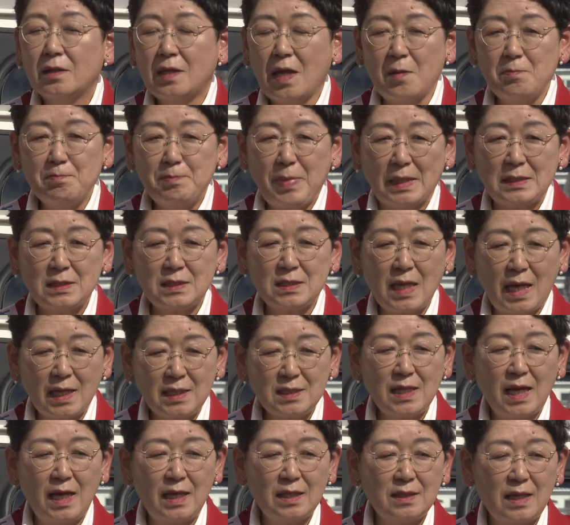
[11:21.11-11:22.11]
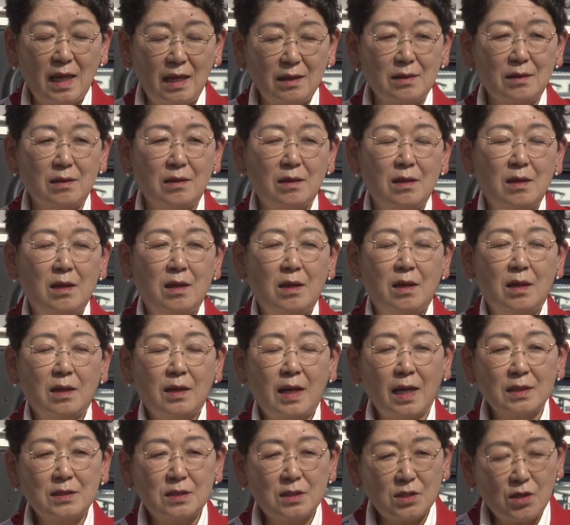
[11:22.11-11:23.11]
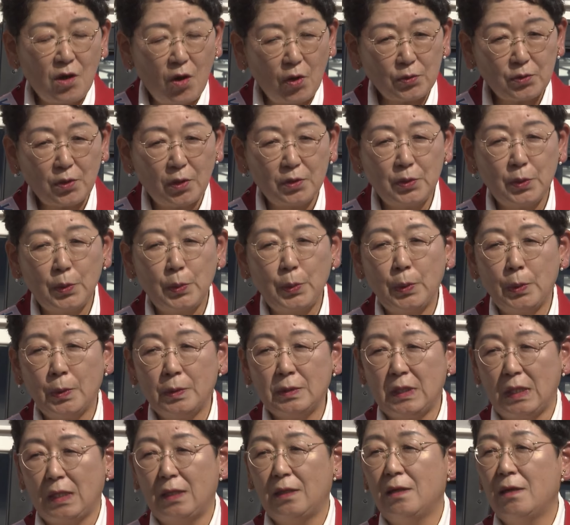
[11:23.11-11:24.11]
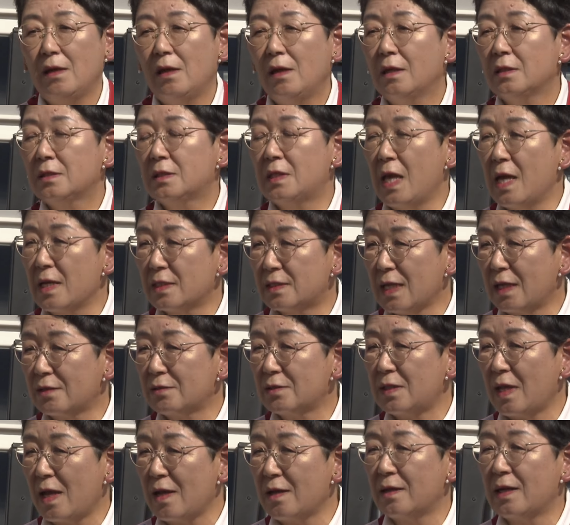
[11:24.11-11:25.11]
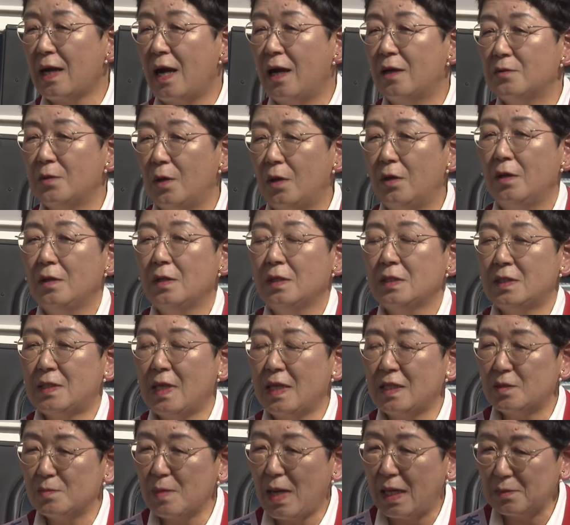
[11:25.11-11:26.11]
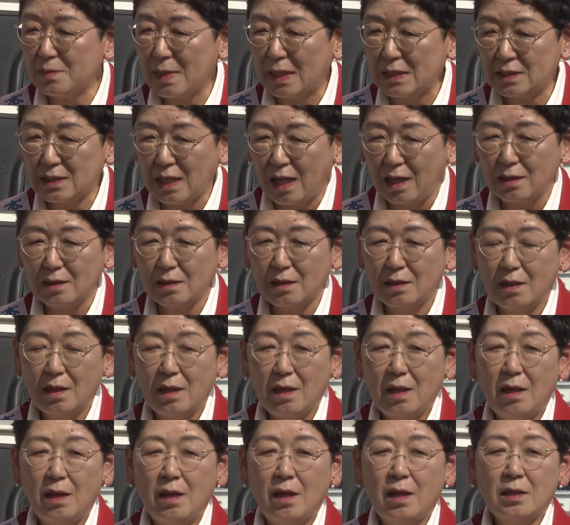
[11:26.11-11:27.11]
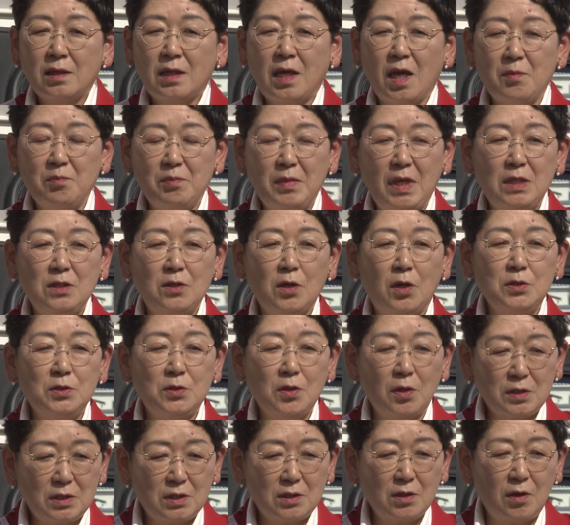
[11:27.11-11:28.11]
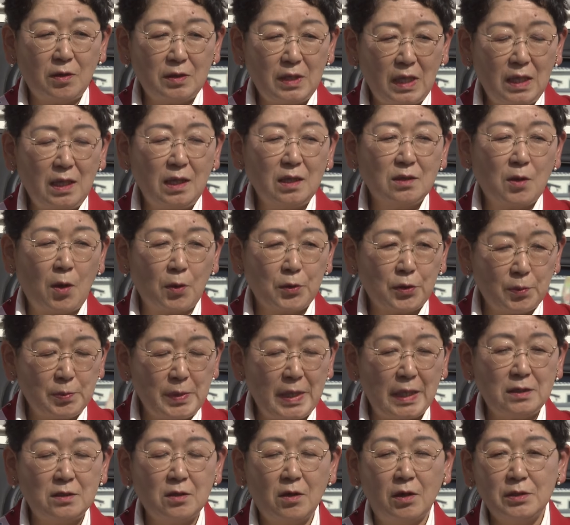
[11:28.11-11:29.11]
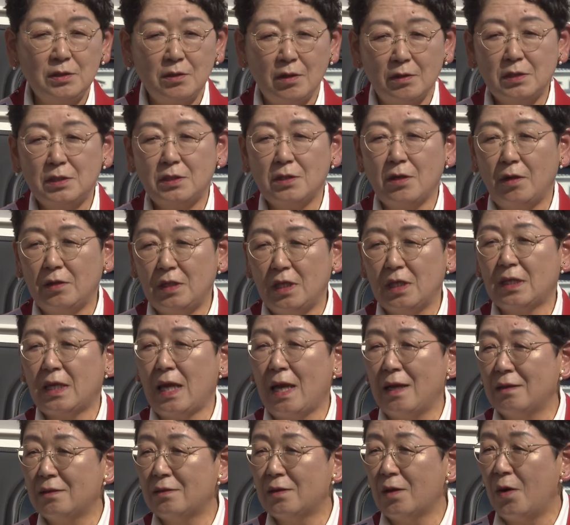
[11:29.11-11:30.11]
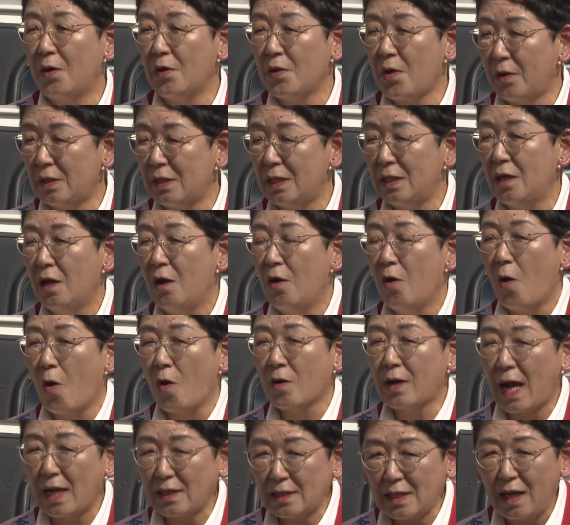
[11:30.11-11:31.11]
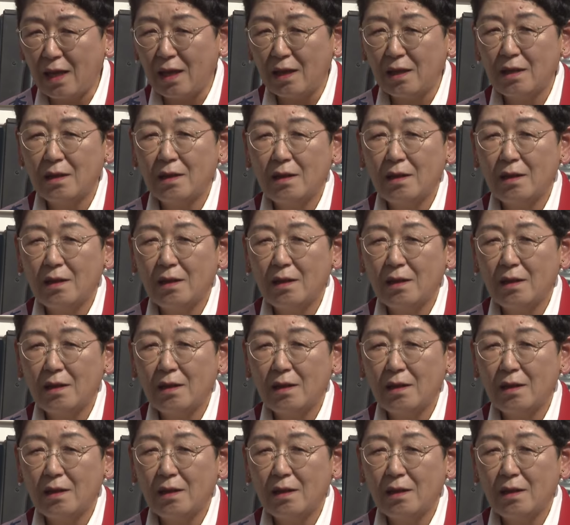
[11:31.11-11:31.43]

原発最大限活用というふうに政策転換をしてしまいました。県民の命より、国民の命より、健康より、お金、